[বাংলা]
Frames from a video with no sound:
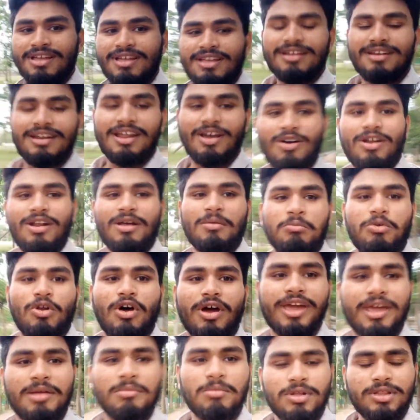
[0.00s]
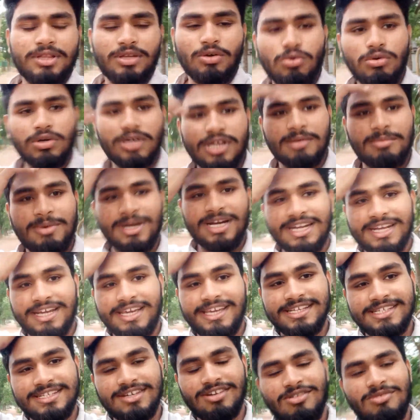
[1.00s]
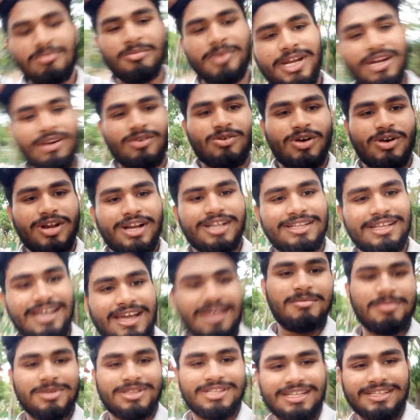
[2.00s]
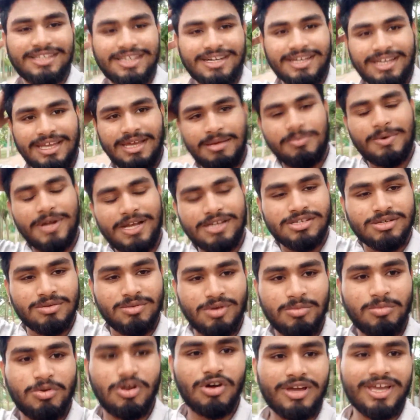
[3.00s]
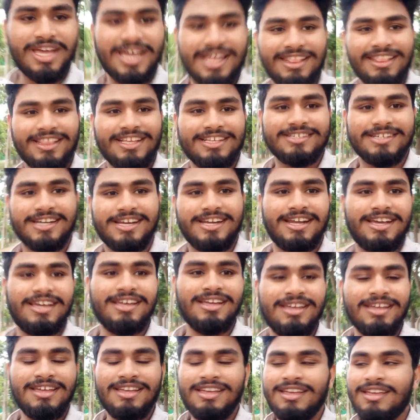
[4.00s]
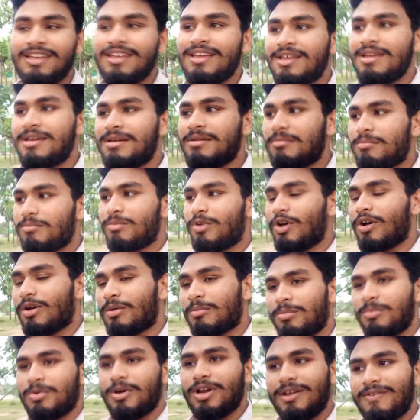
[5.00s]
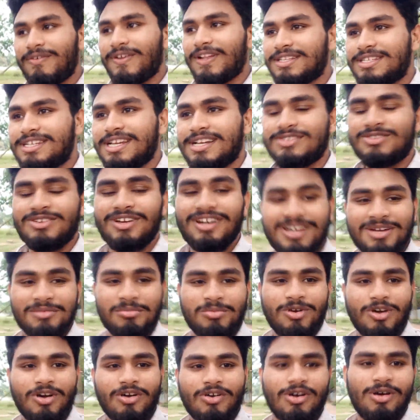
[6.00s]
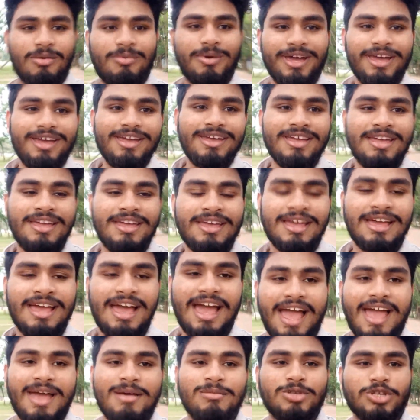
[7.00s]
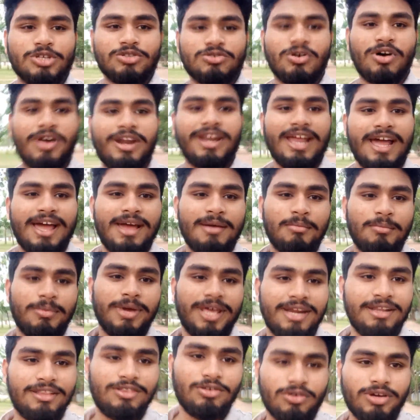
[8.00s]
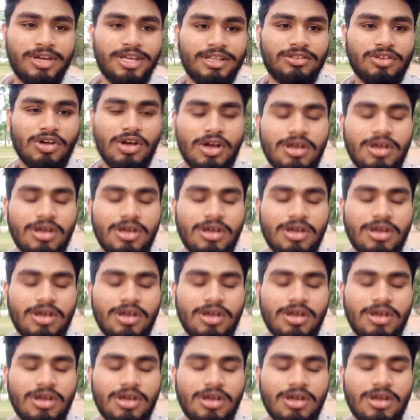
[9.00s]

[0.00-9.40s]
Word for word: না ওরা ব্লকের মধ্যে উল্টাপাল্টা কি যেন মিন করে তাই আমি তাদেরকে প্রায় সময় ব্লকে আনতে চাই না ব্লক বলে ফেলছি আসলে এটা ব্লক হবে আই এম সো সরি আই এম ভেরি দুঃখিত